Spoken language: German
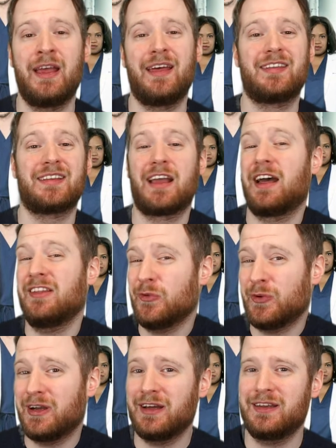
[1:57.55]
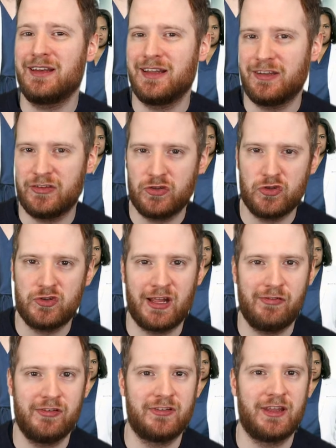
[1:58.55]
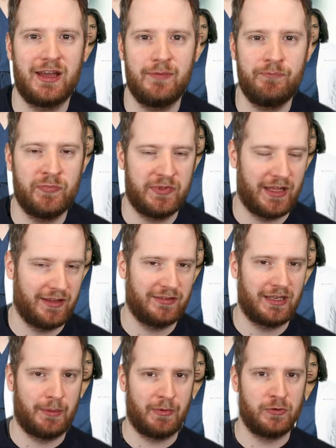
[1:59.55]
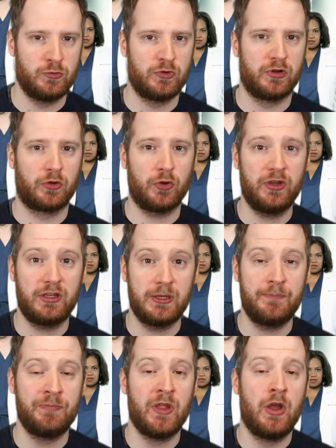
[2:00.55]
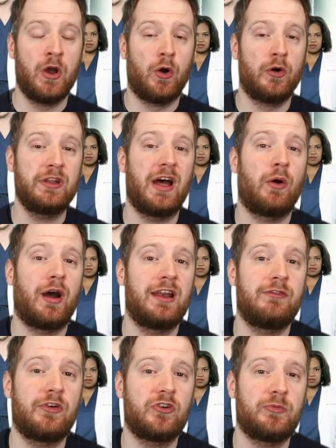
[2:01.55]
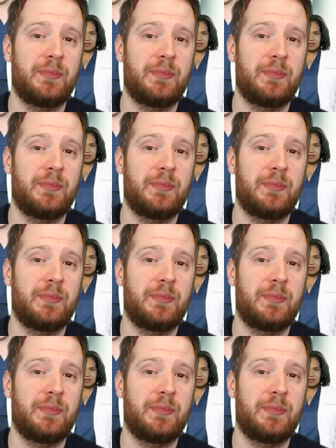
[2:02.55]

Es kann sogar die letzte Staffel sein, das sind aber nur Gerüchte. Und auch eine Woche